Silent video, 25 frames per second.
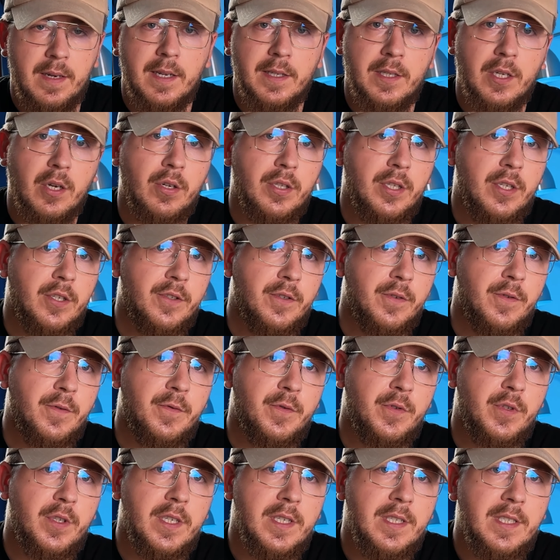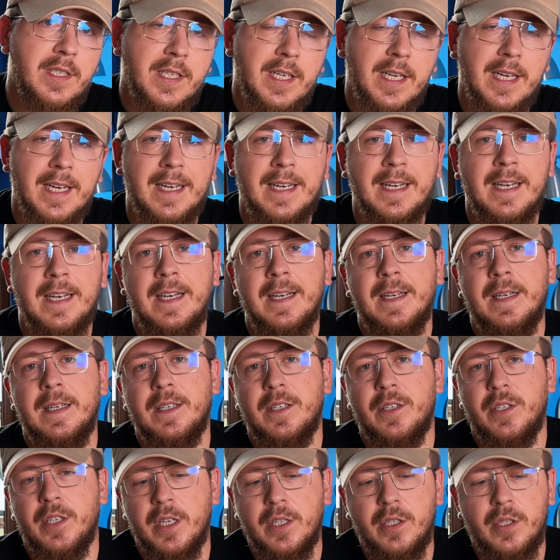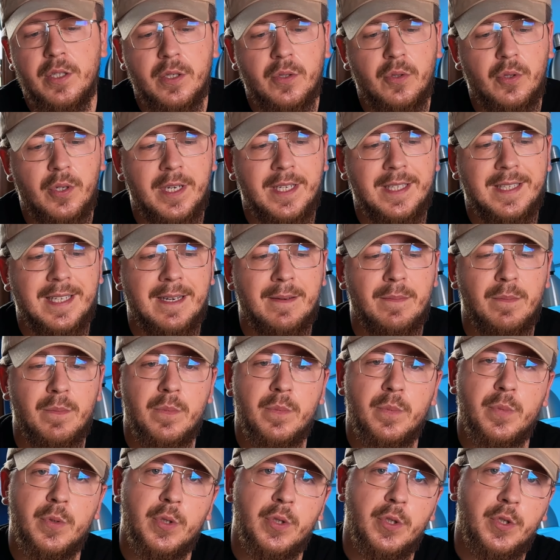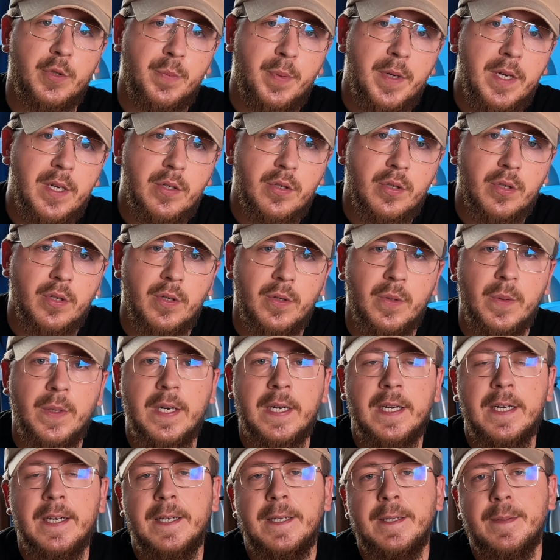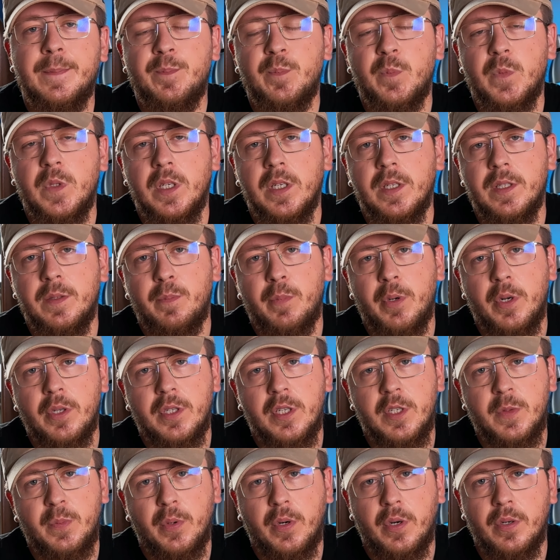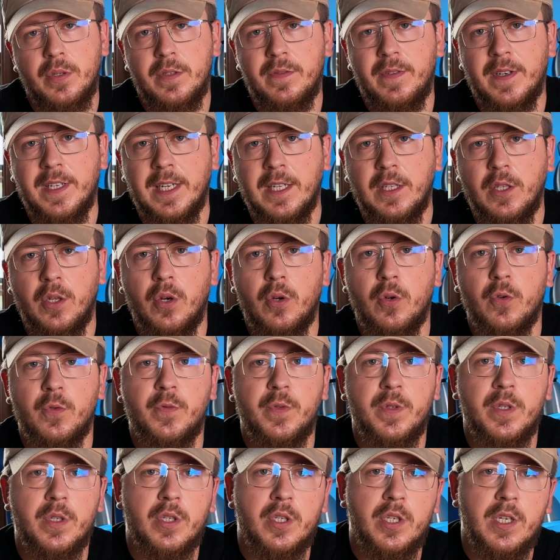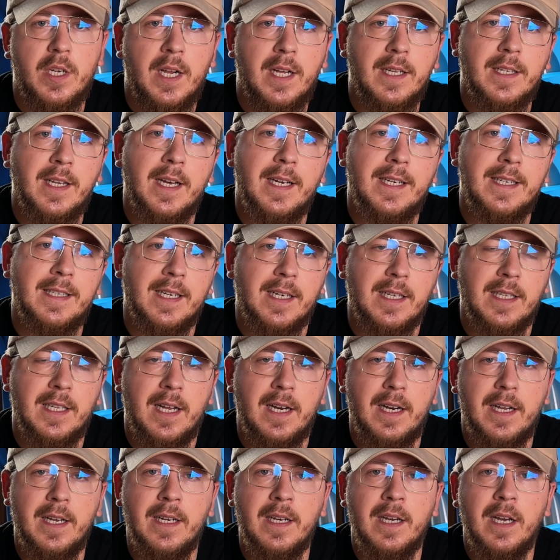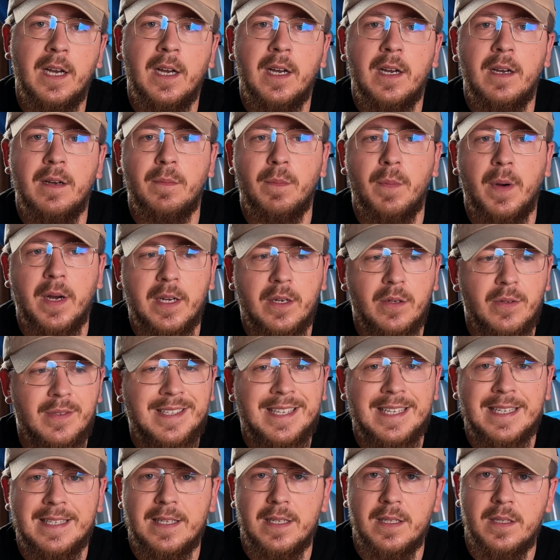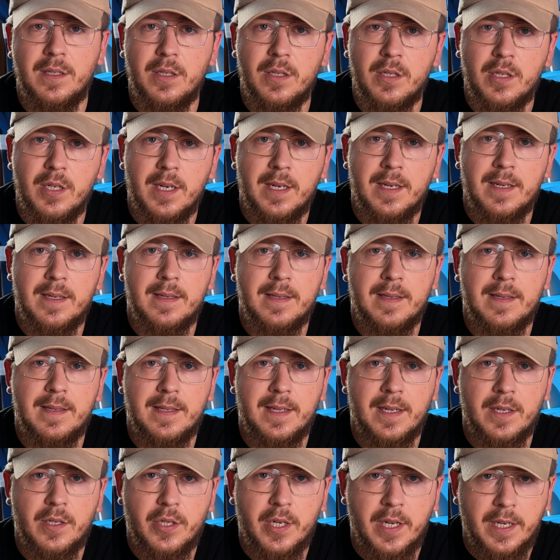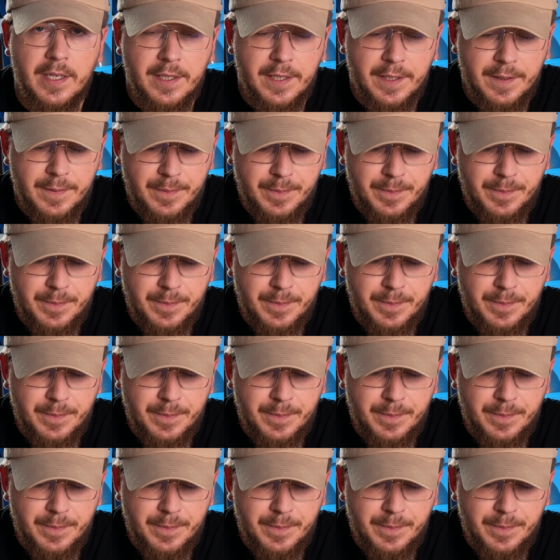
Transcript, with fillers: Dlatego też wszystkie rzeczy, które nam przyspieszą proces pokonywania torów, strzelania itd., tak mają zasadnicze znaczenie.